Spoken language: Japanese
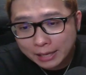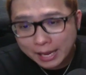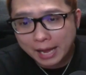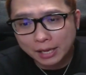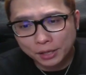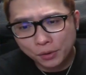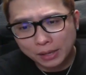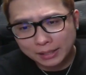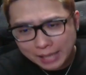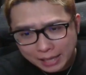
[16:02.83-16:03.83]
で、要
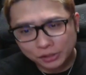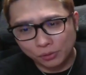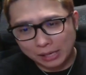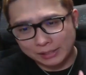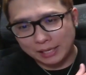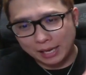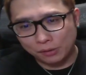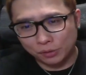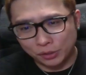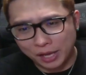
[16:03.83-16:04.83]
は期待値を稼いでい
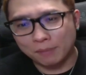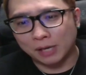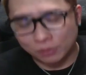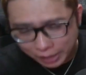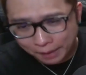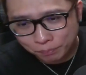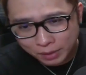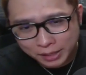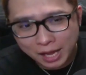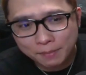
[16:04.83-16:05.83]
くっていうゲームなので、
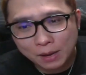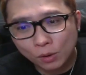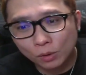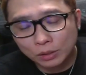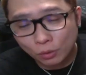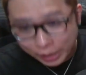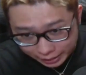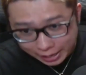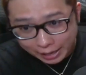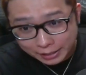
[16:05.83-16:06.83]
値幅を取れ
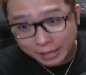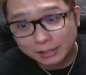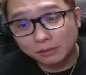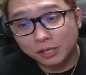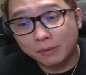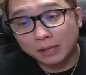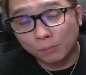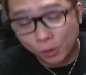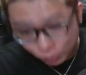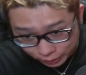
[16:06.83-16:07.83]
て、で、リスクリワード
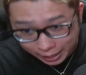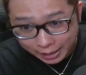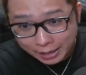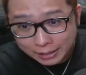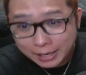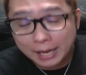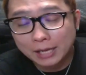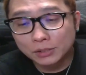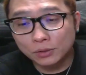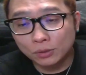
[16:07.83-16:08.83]
も良くて、で、
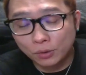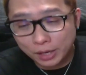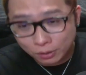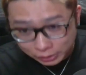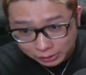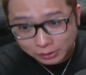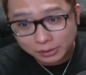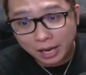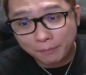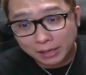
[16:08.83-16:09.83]
そのトレードをし続
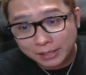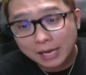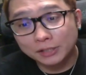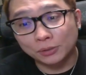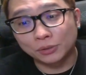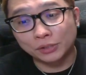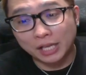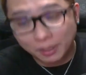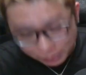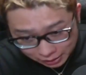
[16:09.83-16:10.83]
ければ期待値を積んで
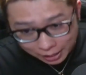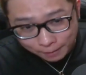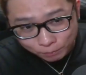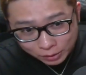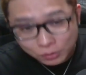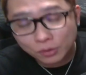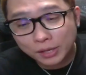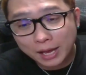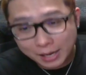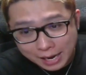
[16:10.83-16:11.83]
いけますから、その
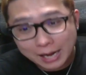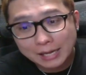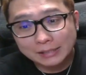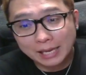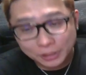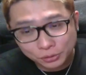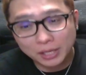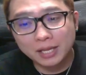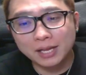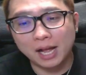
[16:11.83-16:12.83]
結果、最終
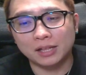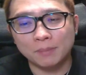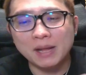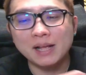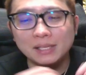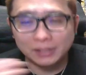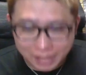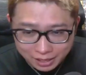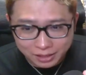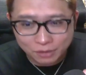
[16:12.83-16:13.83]
的に勝ってまし
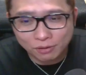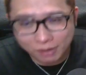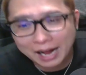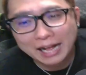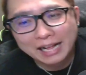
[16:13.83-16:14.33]
たっていうのが